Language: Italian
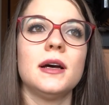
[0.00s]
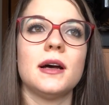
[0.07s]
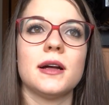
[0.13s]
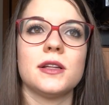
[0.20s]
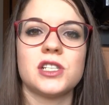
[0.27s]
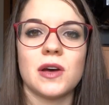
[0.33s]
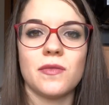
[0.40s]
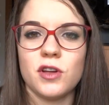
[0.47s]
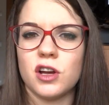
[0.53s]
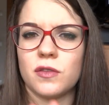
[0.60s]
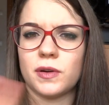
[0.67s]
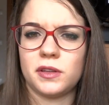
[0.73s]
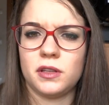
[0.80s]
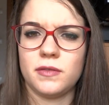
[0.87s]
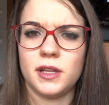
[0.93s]
Eh, già vi ho
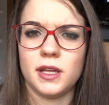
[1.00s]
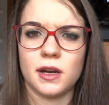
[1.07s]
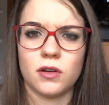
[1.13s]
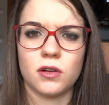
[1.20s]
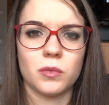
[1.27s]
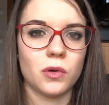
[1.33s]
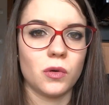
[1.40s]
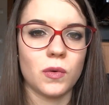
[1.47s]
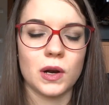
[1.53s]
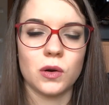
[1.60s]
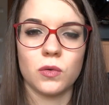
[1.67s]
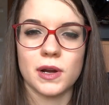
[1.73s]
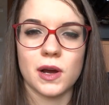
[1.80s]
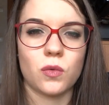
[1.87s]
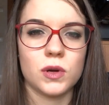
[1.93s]
fatti vedere comunque
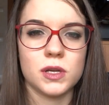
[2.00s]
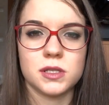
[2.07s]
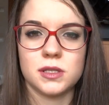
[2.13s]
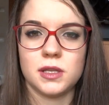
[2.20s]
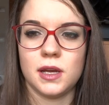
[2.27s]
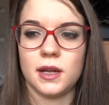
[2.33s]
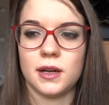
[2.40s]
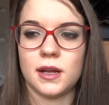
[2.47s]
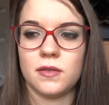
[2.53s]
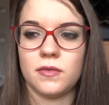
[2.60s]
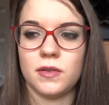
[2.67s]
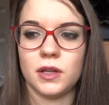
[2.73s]
alcuni acquisti nel